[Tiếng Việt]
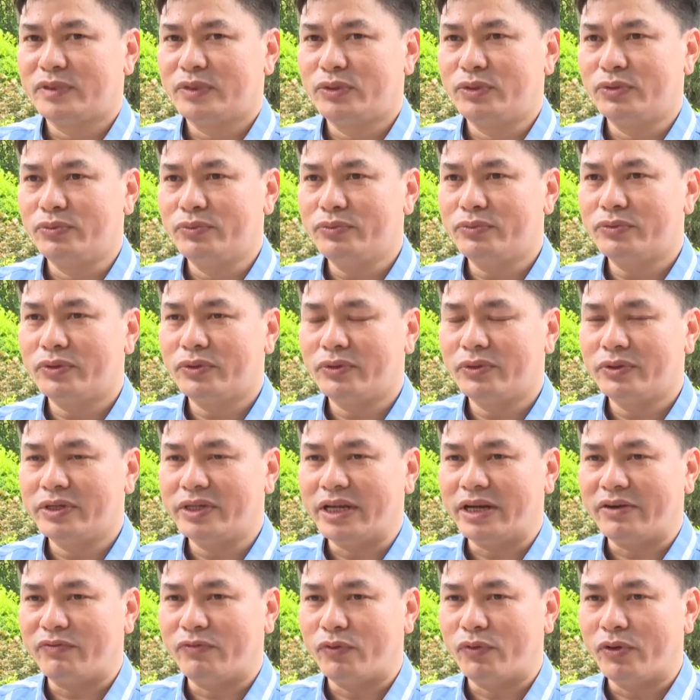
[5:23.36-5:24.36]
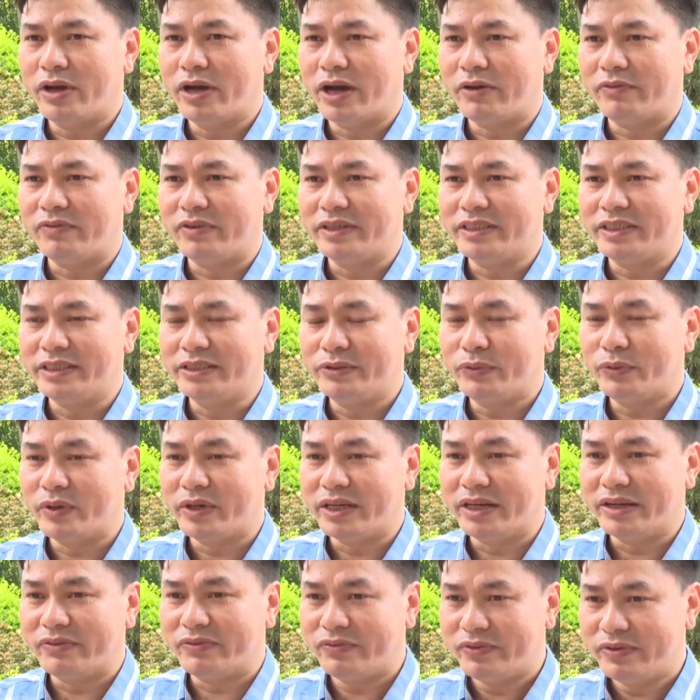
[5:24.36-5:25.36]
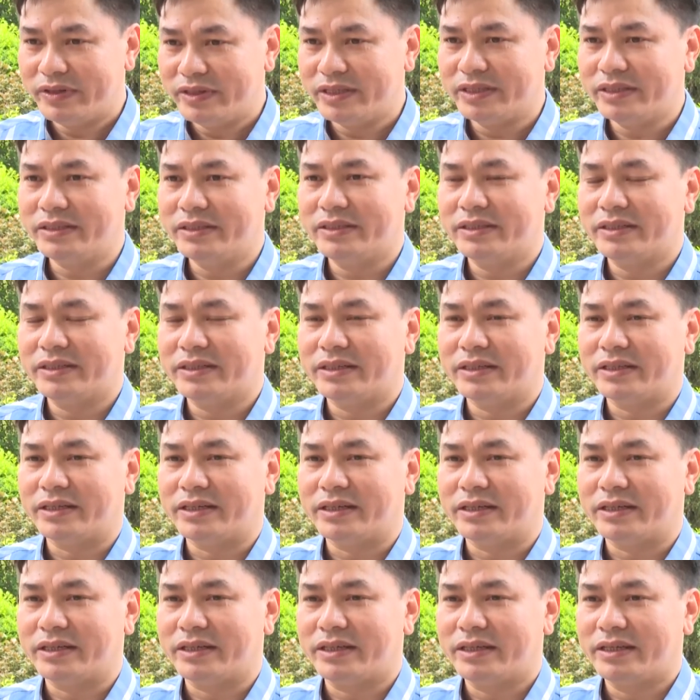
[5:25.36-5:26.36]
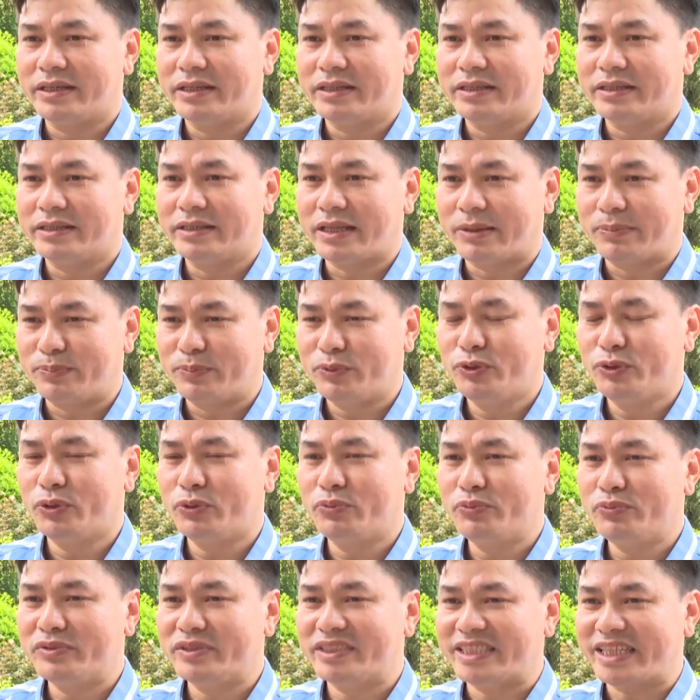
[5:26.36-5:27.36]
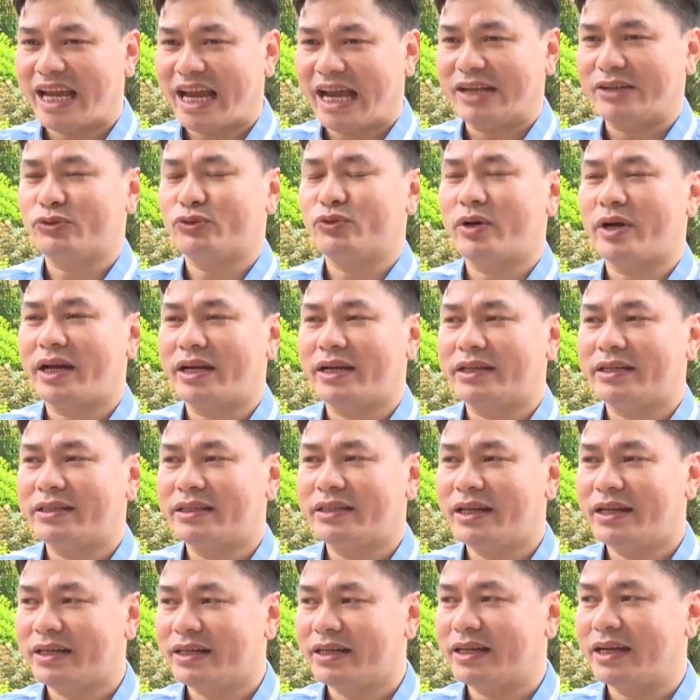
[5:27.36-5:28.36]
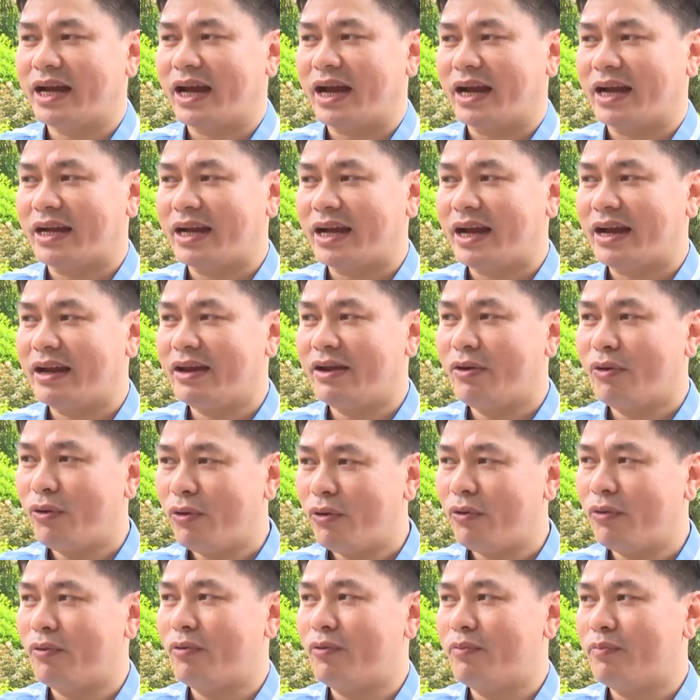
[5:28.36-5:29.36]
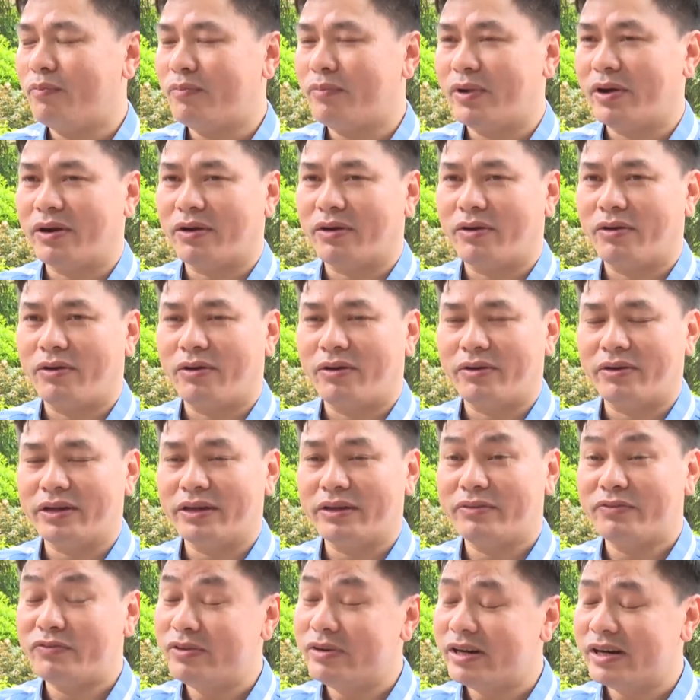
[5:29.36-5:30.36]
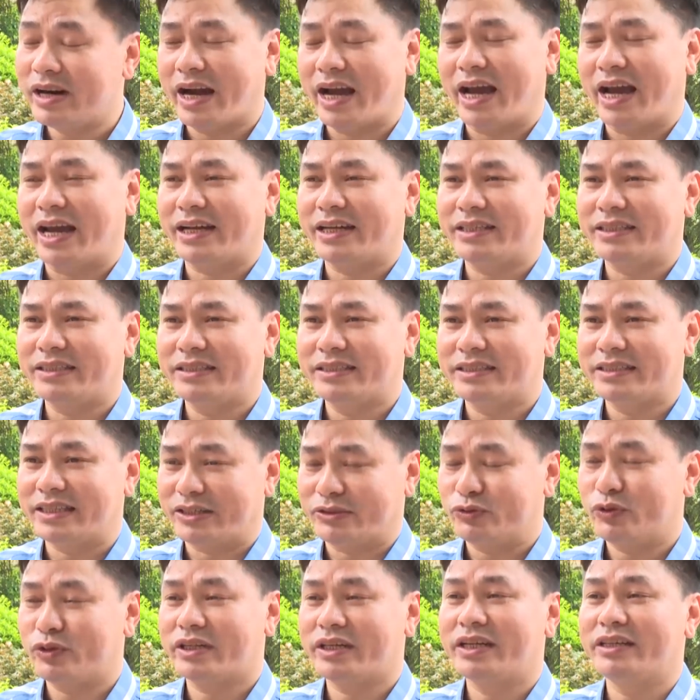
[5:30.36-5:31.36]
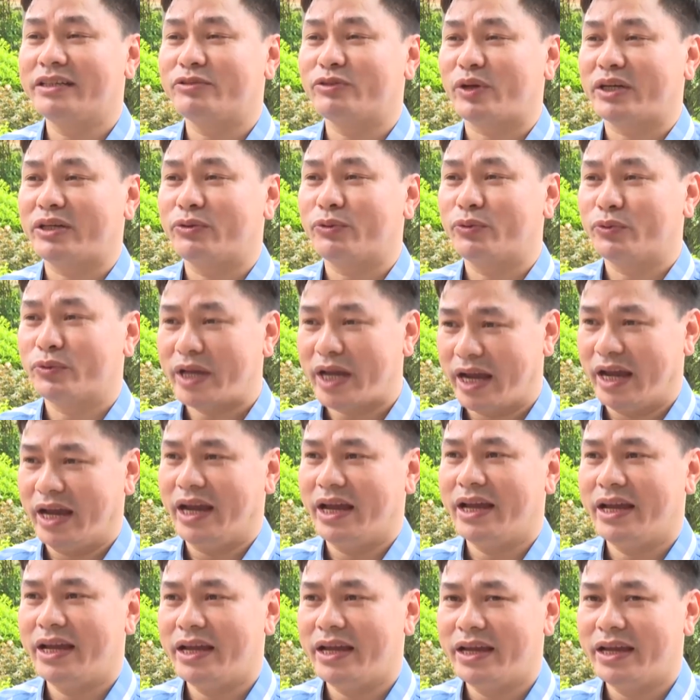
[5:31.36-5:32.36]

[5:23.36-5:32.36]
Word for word: Chúng tôi đã phối hợp với chính quyền địa phương, tập trung rà soát tất cả các cái hộ mà có cái phương án sản xuất kinh doanh cụ thể.